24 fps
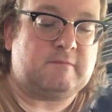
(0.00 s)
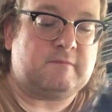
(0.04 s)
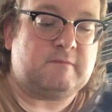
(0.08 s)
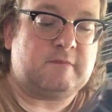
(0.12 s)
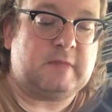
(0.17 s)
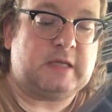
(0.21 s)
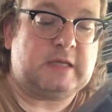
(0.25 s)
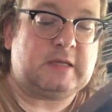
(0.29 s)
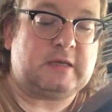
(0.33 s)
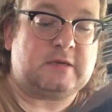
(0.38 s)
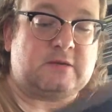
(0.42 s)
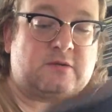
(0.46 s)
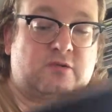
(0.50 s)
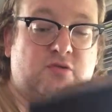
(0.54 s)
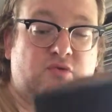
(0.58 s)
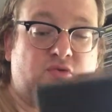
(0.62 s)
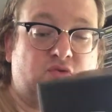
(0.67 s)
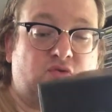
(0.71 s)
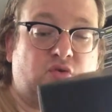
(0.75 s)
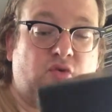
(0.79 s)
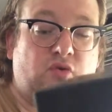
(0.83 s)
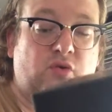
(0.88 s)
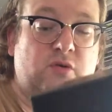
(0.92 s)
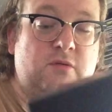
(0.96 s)
wie gesagt,
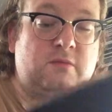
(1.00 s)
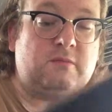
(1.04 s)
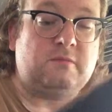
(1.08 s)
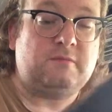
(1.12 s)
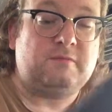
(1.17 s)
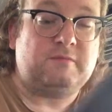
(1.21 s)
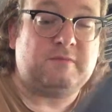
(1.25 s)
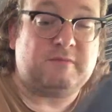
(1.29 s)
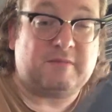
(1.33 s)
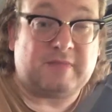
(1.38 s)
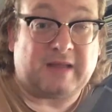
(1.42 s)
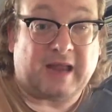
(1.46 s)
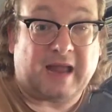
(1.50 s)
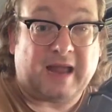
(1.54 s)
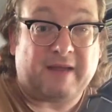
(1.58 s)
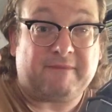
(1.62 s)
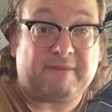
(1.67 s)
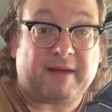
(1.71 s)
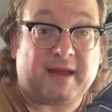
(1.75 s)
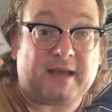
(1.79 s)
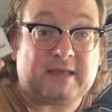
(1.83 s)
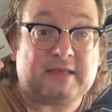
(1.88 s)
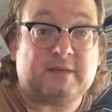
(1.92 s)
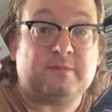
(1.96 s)
Ton,
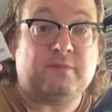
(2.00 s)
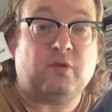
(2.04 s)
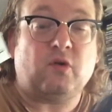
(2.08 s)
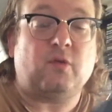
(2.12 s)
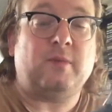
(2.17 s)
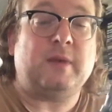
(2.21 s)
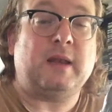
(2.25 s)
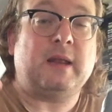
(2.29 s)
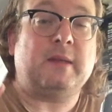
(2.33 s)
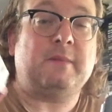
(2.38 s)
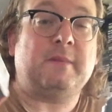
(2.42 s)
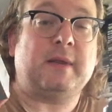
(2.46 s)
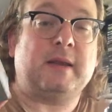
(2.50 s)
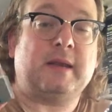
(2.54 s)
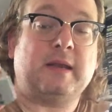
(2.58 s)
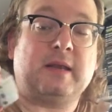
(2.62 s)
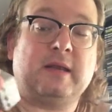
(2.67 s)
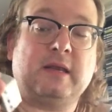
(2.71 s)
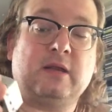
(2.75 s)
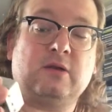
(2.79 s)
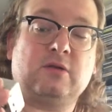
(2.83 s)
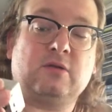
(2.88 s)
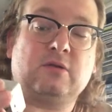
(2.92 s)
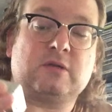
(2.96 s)
da war es ein Problem bei der
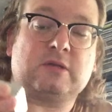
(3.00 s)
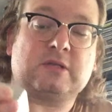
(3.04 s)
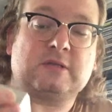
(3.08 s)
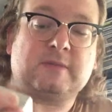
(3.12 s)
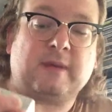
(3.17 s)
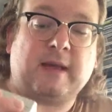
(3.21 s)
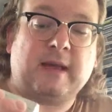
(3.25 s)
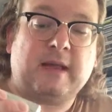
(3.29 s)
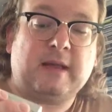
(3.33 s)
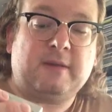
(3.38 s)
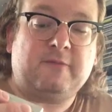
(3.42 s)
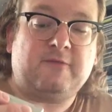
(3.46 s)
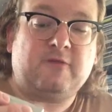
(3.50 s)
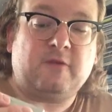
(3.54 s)
Hero 2.